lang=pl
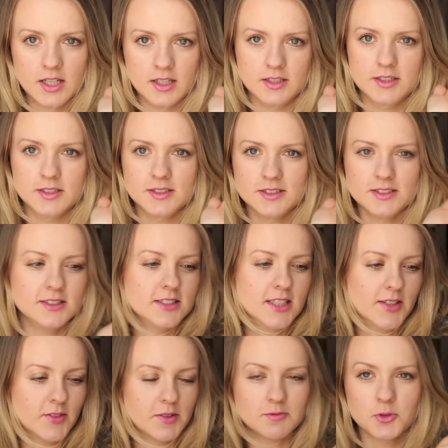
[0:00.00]
E,
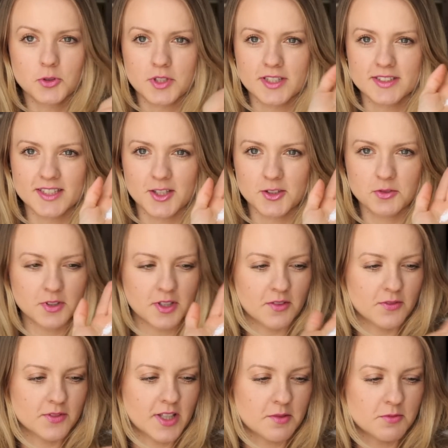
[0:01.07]
nie wiem, tutaj zagaduję,
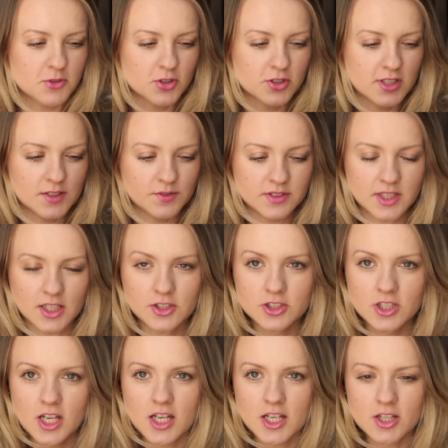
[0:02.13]
wydaje mi się, że tyle wystarczy.